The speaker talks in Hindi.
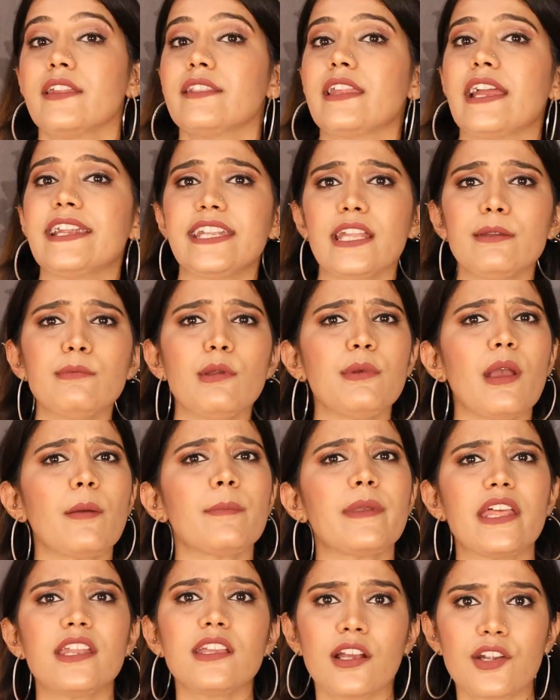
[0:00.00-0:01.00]
नाइट टाइम में भी
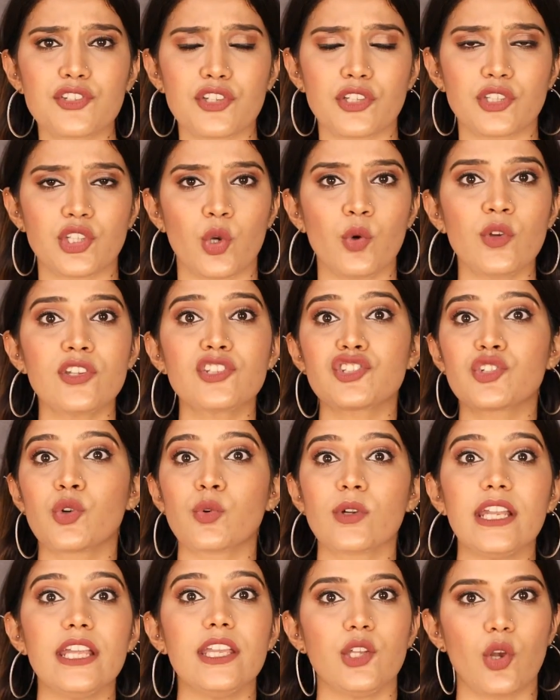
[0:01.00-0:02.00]
आप कैरी कर सकते हो इट्स
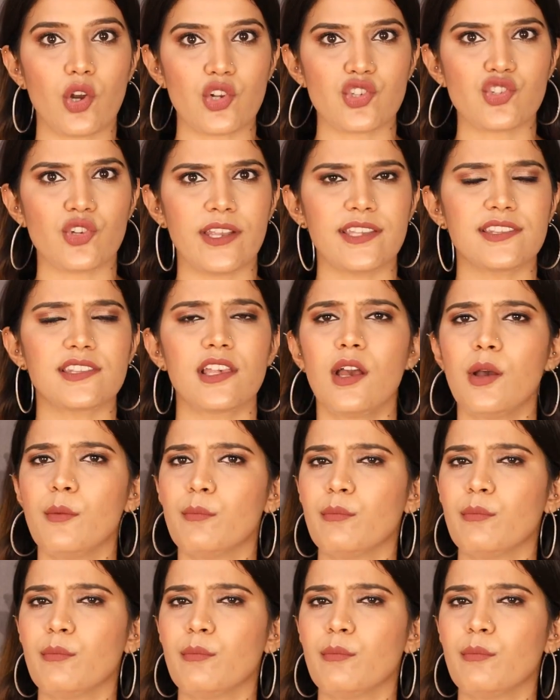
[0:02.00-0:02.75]
टोटली योर चॉइस